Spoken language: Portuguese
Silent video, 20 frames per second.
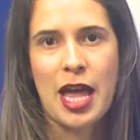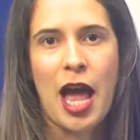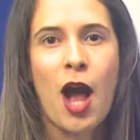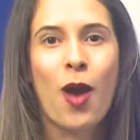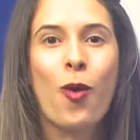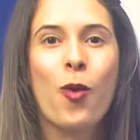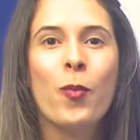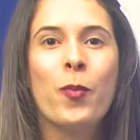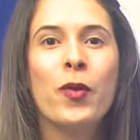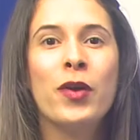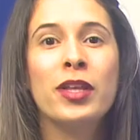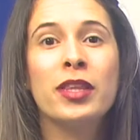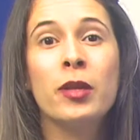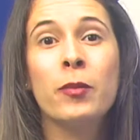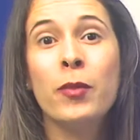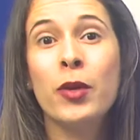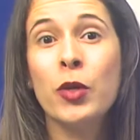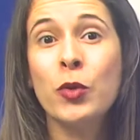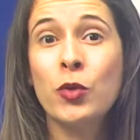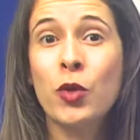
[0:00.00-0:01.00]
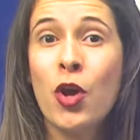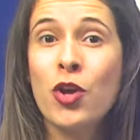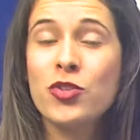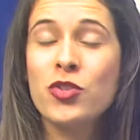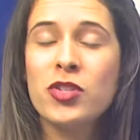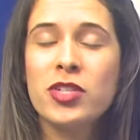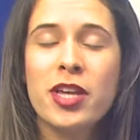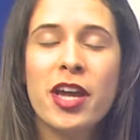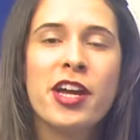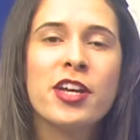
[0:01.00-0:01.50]
Acompanhe também o
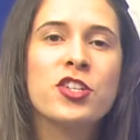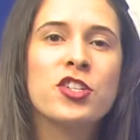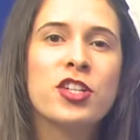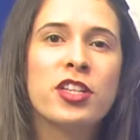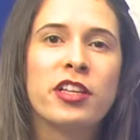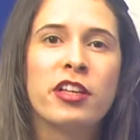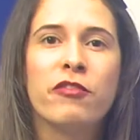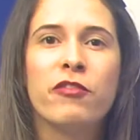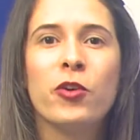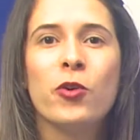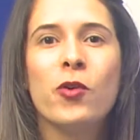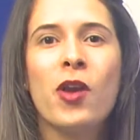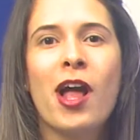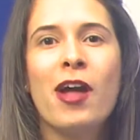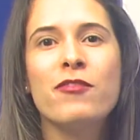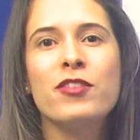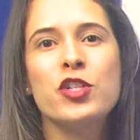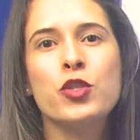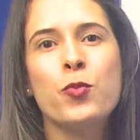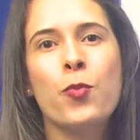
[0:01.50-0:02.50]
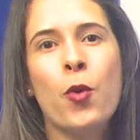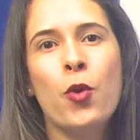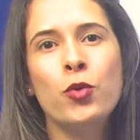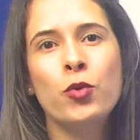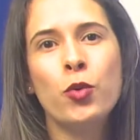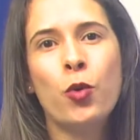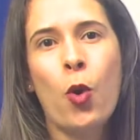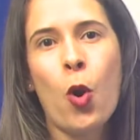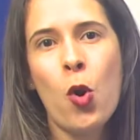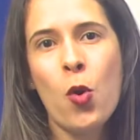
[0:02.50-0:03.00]
nosso site, tvulabras.com.br.